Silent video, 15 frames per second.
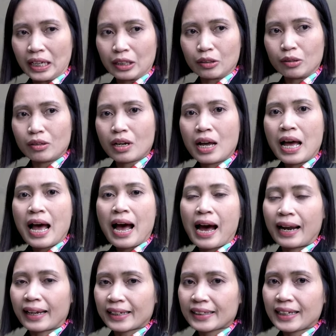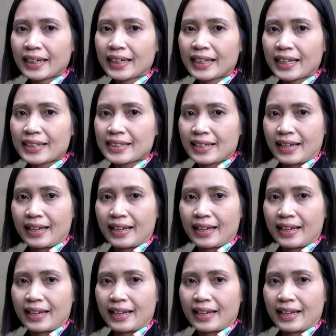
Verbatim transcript: sore itu anaknya ngeliat